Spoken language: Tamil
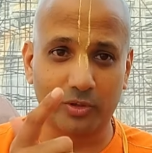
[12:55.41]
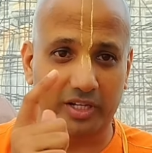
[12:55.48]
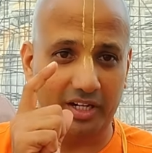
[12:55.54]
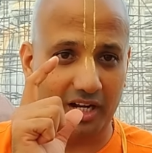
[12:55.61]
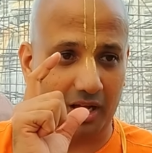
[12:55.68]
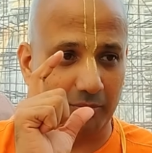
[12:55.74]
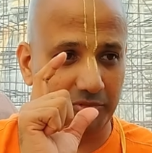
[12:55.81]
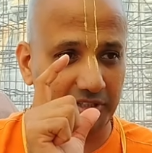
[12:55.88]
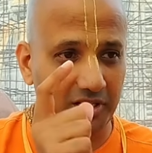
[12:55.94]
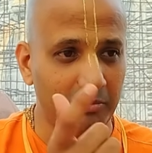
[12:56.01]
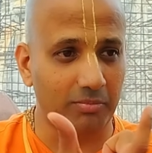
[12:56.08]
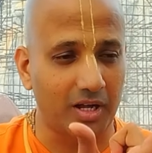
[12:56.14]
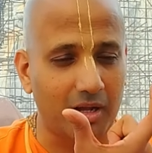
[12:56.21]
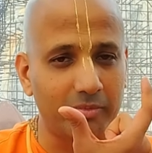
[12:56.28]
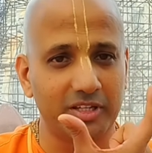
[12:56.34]
நோக்கி நாம்
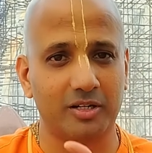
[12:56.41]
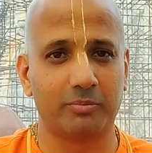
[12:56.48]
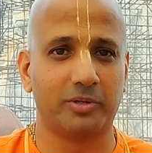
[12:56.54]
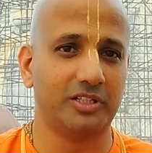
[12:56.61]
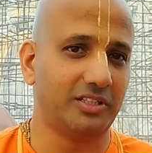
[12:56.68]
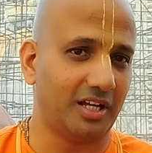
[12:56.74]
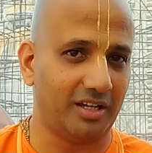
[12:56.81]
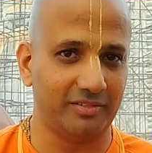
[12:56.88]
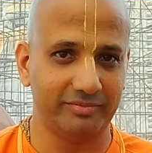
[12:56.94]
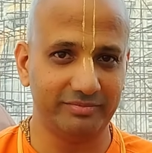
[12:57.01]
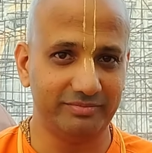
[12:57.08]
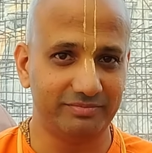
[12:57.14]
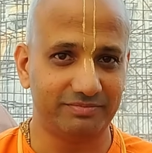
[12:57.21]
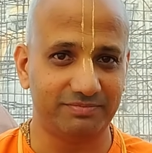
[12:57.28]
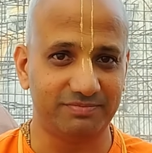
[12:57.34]
திரும்பாமல் இருப்பது தான்
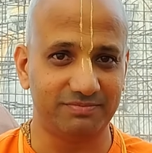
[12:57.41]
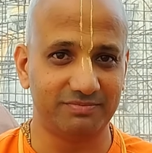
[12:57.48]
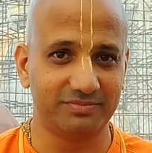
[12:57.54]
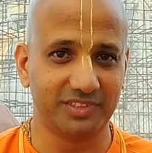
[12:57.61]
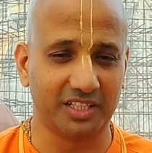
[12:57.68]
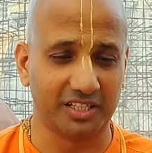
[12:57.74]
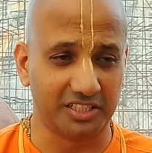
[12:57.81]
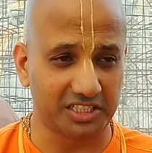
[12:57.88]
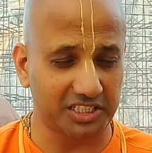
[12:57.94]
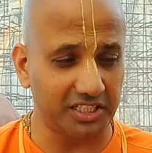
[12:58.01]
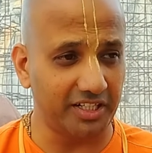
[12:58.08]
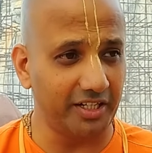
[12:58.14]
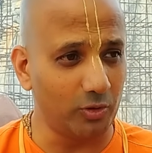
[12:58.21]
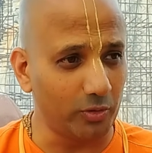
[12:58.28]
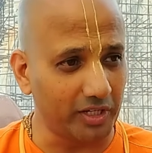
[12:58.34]

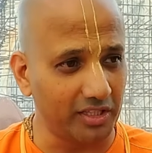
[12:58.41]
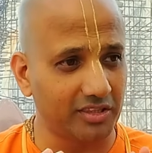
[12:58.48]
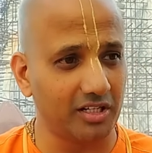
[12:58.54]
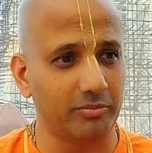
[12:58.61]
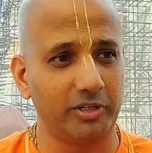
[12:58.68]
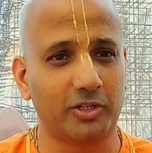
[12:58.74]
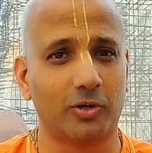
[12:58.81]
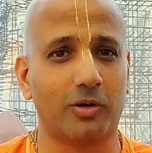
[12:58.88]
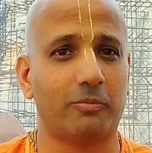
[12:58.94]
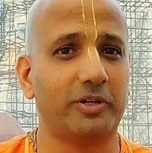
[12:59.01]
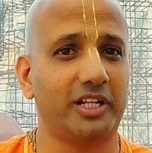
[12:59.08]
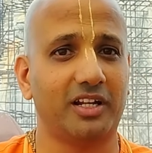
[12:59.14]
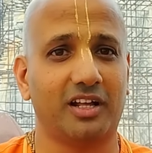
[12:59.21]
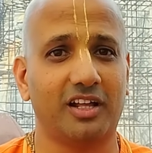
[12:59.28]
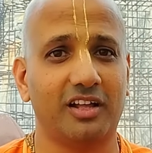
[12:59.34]
கிருஷ்ணரை நோக்கி திரும்பிட்டோம்
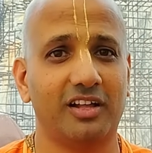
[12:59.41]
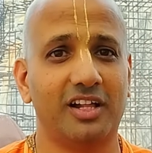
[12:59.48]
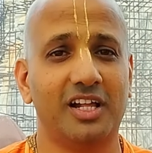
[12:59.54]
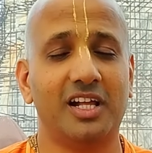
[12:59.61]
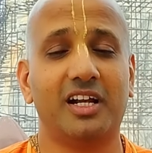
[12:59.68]
அப்படின்னா